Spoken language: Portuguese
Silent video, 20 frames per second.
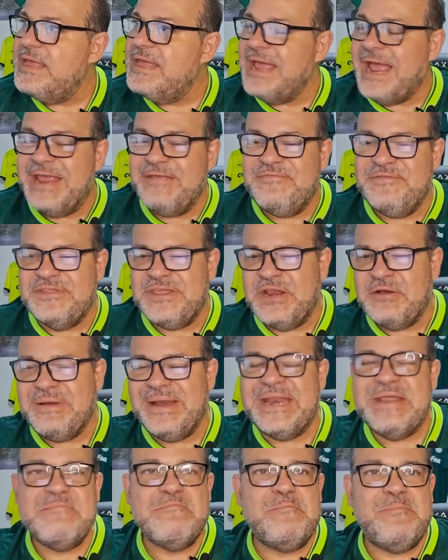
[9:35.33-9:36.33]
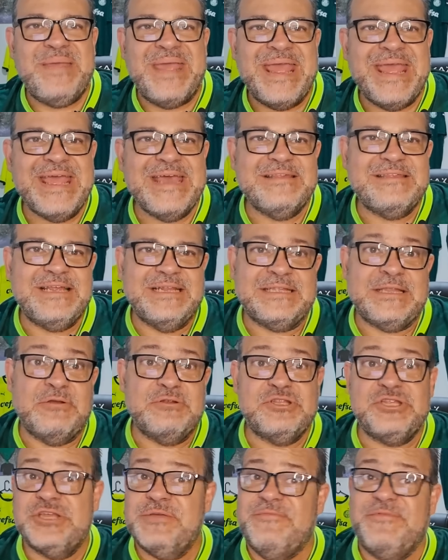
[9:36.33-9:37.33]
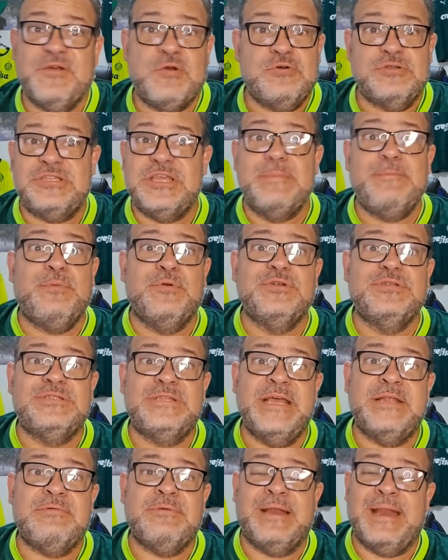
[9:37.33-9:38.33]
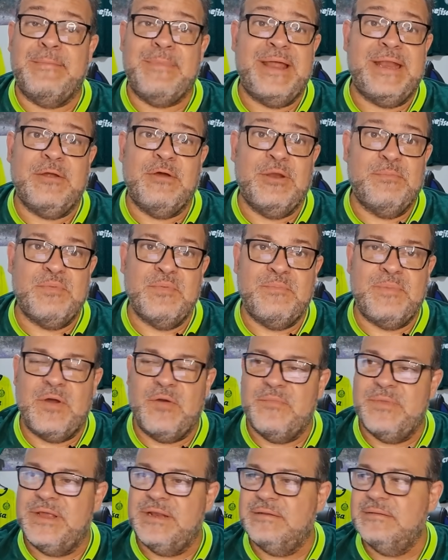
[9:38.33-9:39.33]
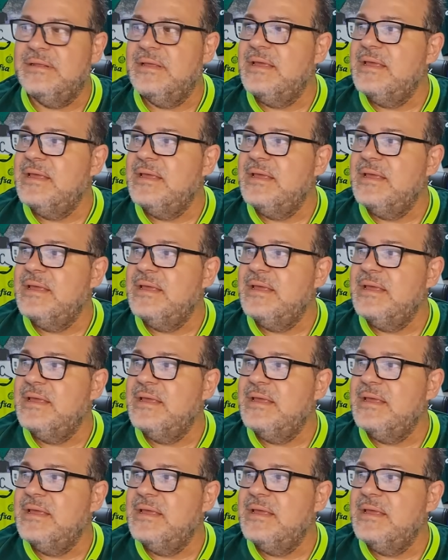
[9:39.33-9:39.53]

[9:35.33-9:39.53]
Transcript: Aí fizeram a limpeza tal, disse que ficou 100% o gramado agora pro Palmeiras.